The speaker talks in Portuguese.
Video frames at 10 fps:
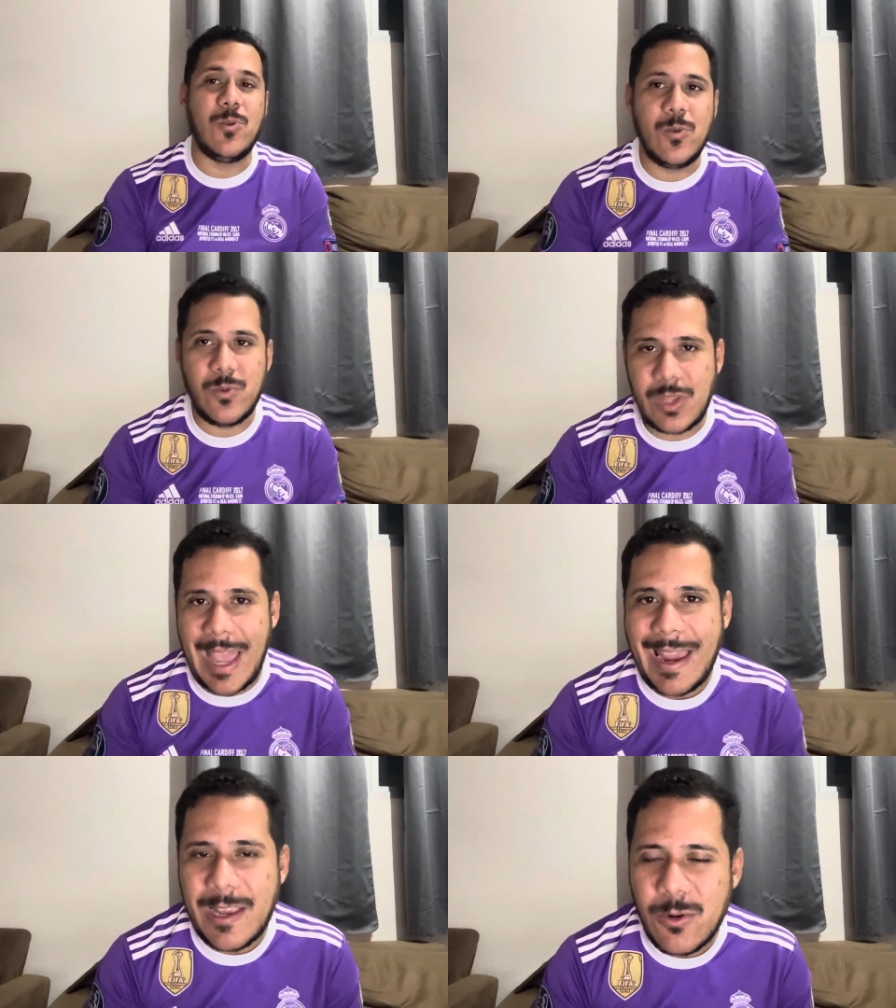O
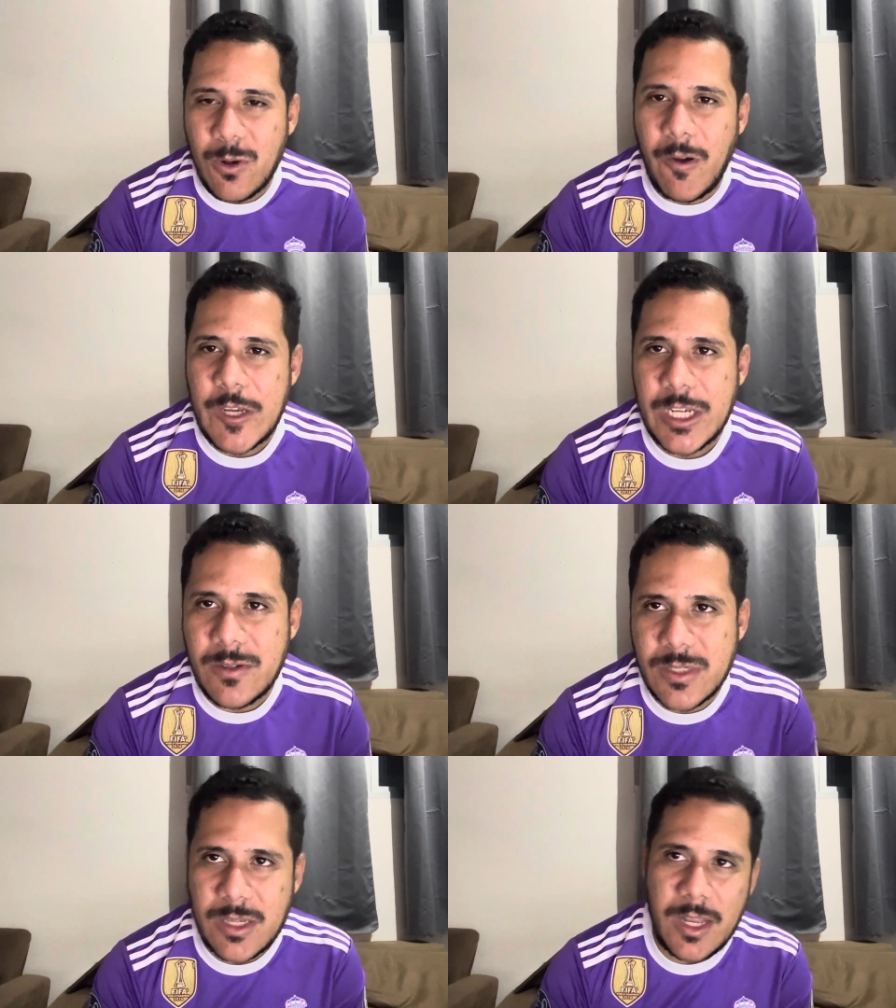técnico
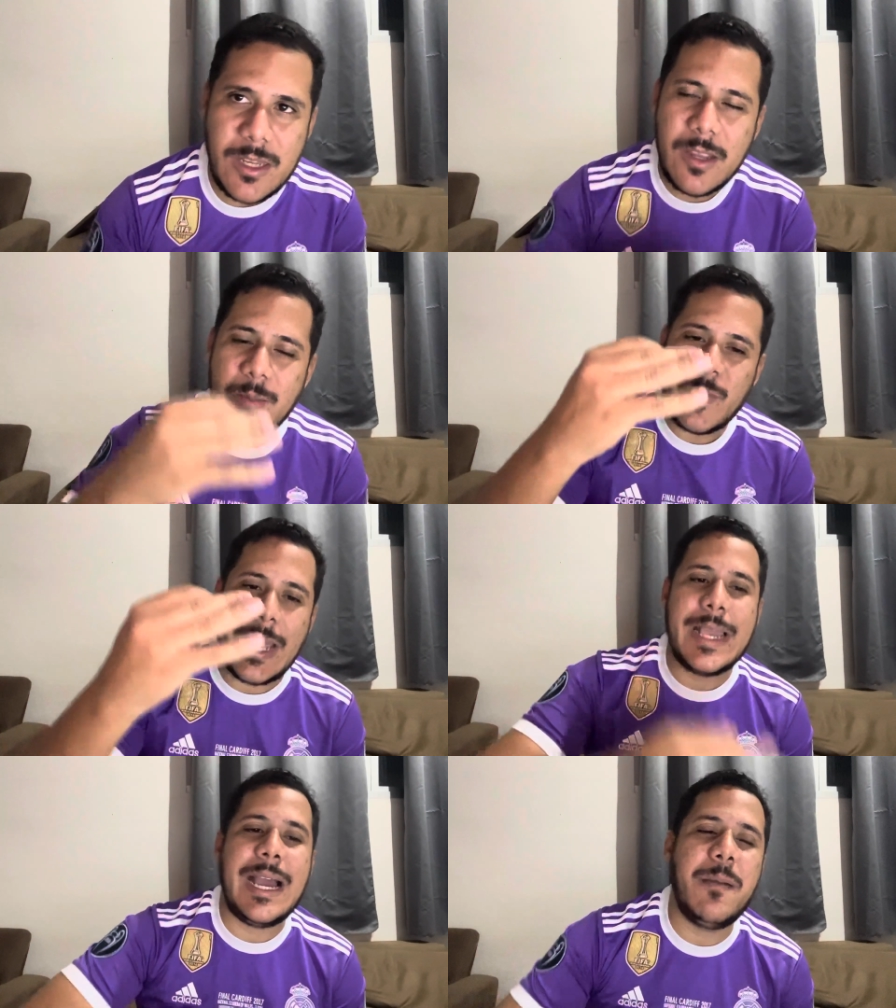Rogério Ceni
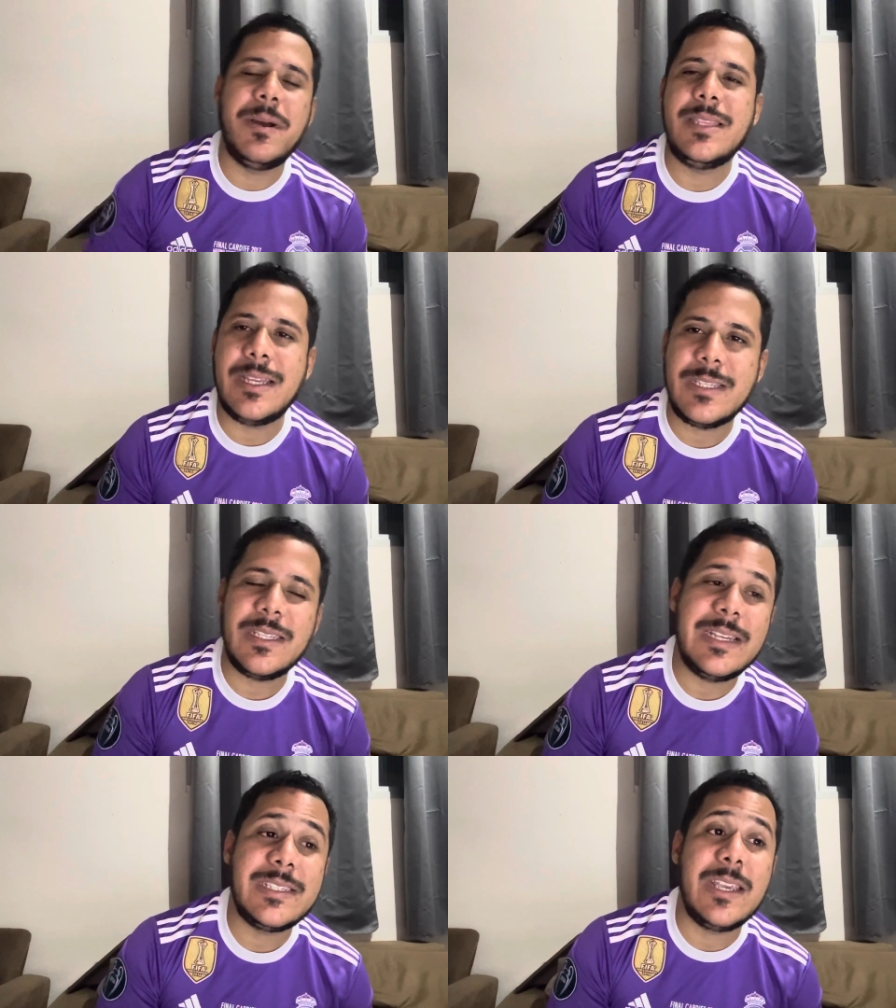acaba de
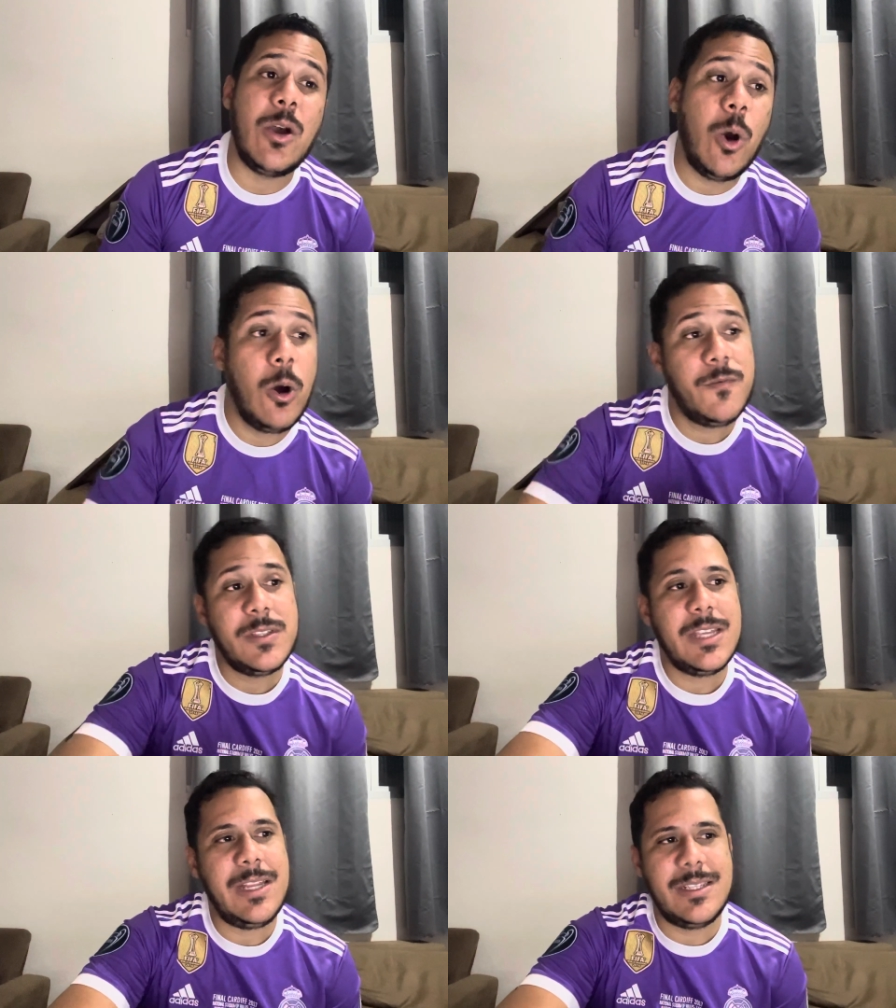assinar e ser
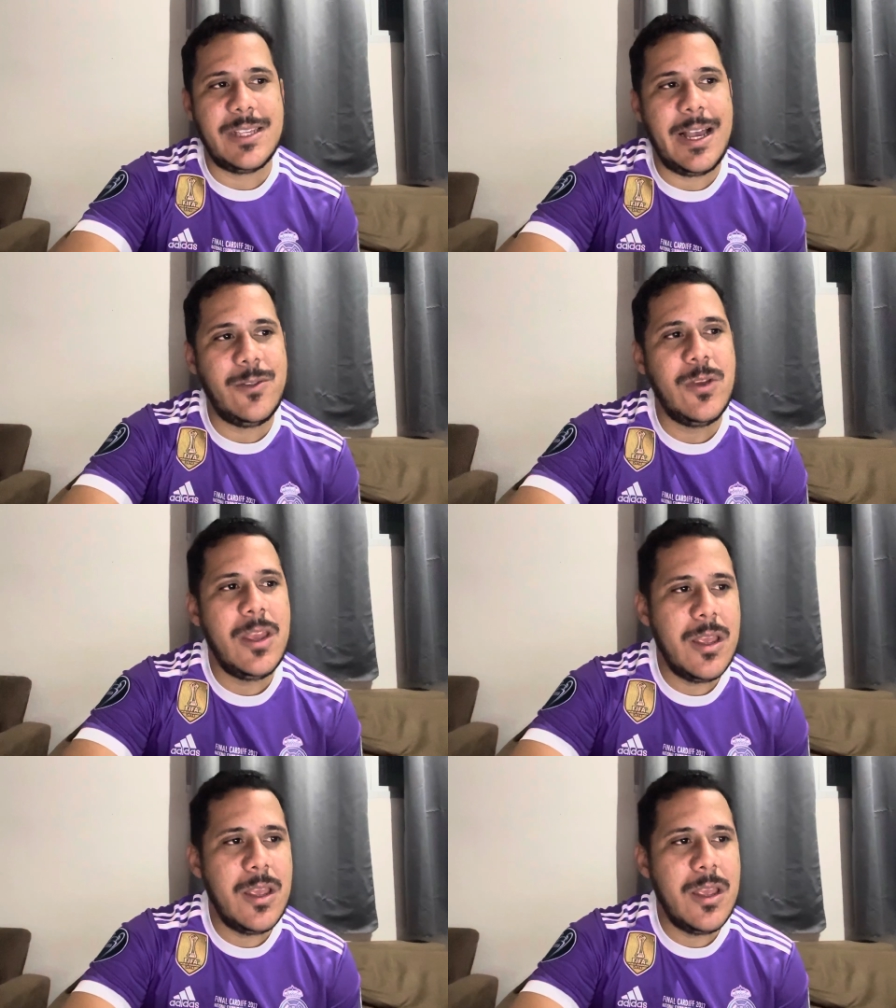oficializado